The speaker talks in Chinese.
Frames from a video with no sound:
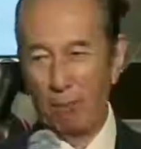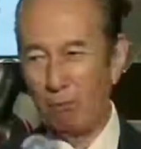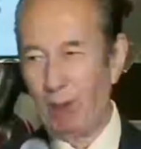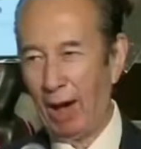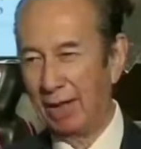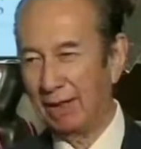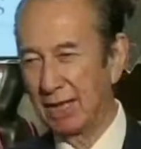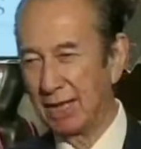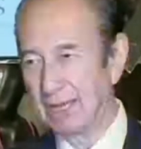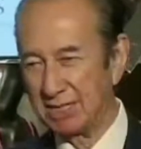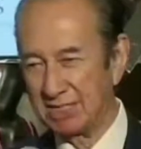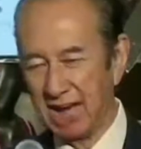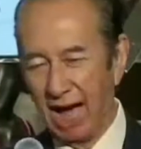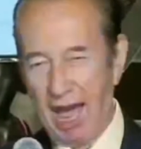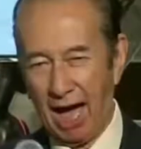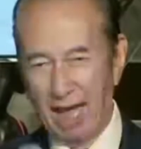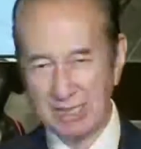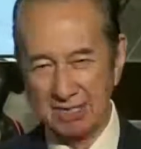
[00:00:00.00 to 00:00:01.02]
意而行，
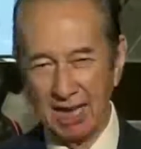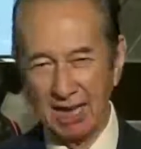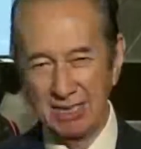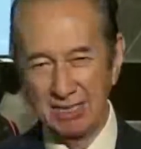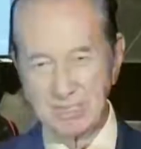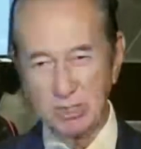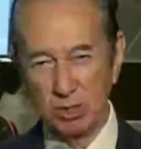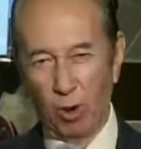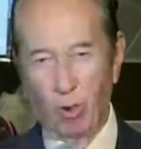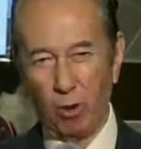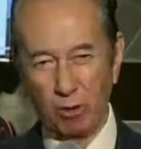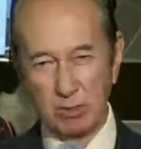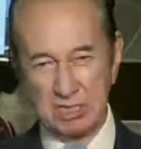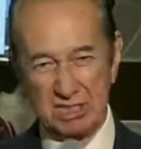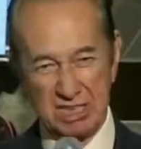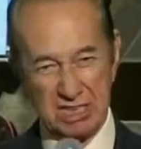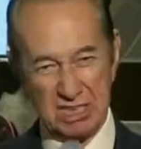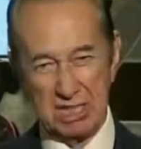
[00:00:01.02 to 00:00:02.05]
但要低调。
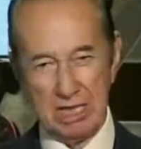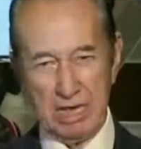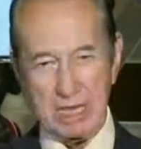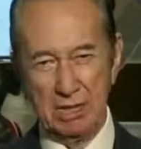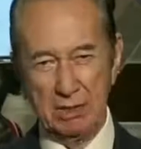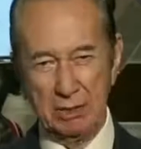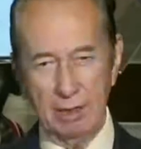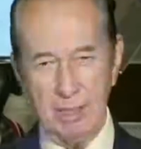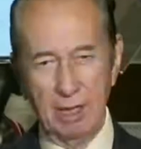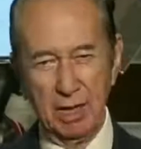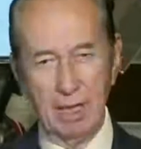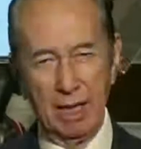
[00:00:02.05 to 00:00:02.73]
妈妈与两个姐